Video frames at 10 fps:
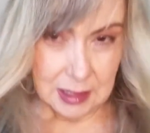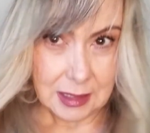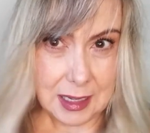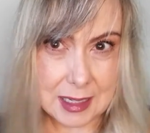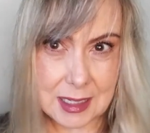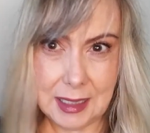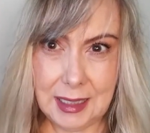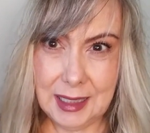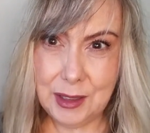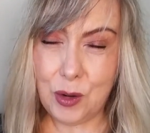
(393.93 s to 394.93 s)
que essa
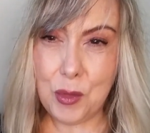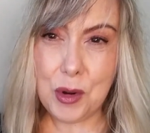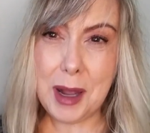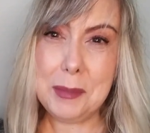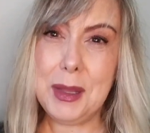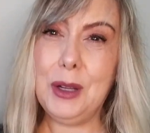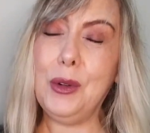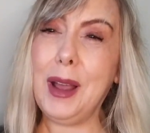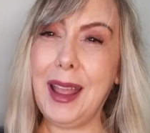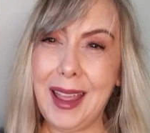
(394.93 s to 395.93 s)
linha deu. Meu
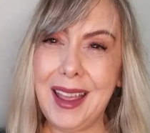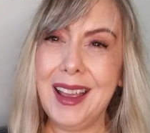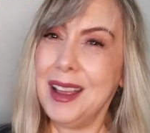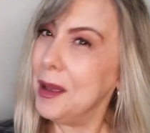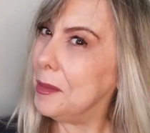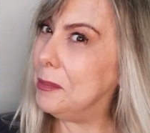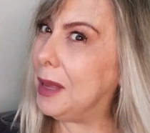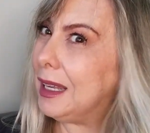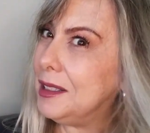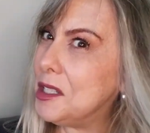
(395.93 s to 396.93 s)
cabelo é
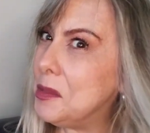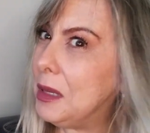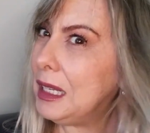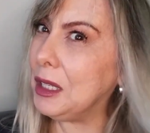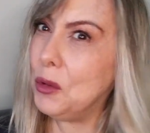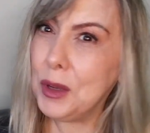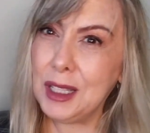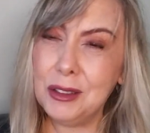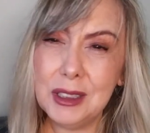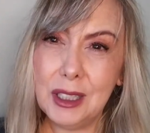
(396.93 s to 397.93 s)
bem
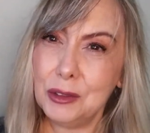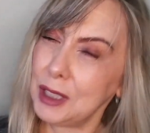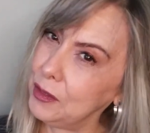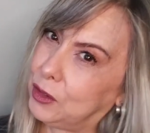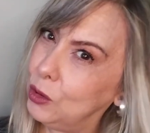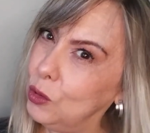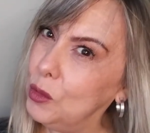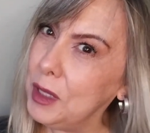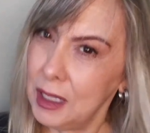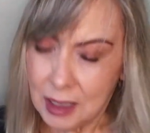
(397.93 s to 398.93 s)
desmilinguido, não tem
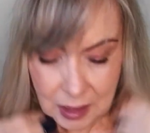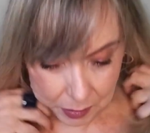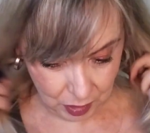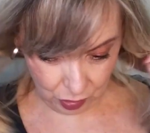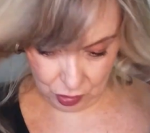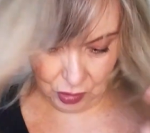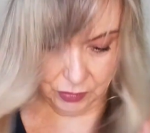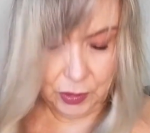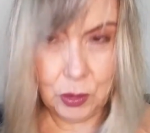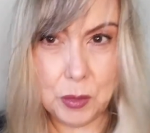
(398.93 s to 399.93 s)
volume, me trouxe um
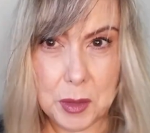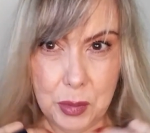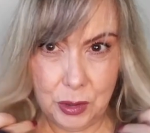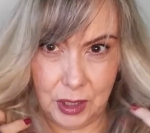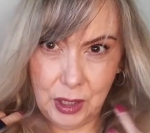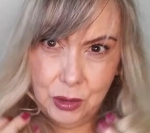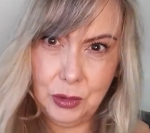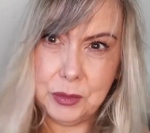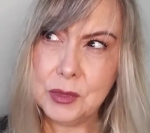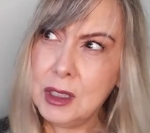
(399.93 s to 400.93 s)
volume
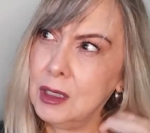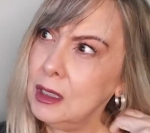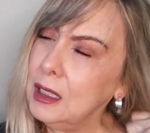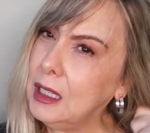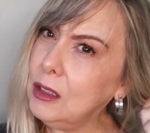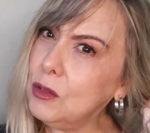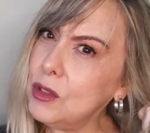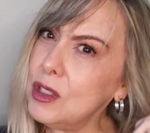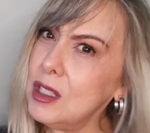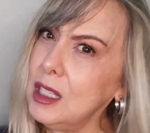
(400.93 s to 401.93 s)
bonito. Eu não
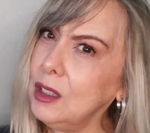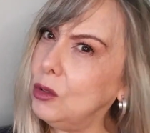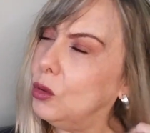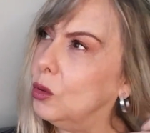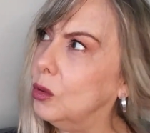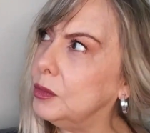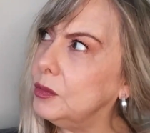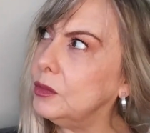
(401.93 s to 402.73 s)
sinto